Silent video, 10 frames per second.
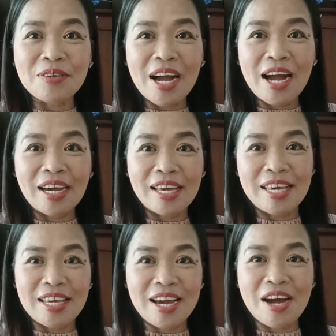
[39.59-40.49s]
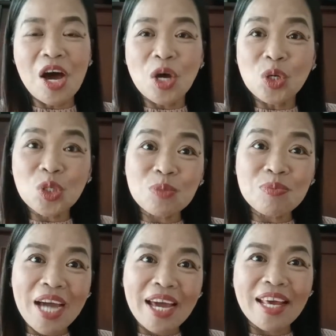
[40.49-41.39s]
yung aking uh,
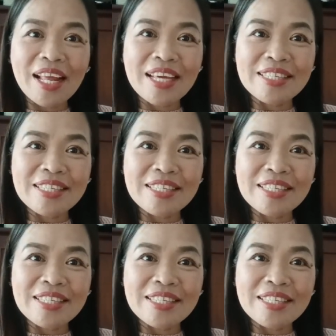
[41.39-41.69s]
YouTube channel.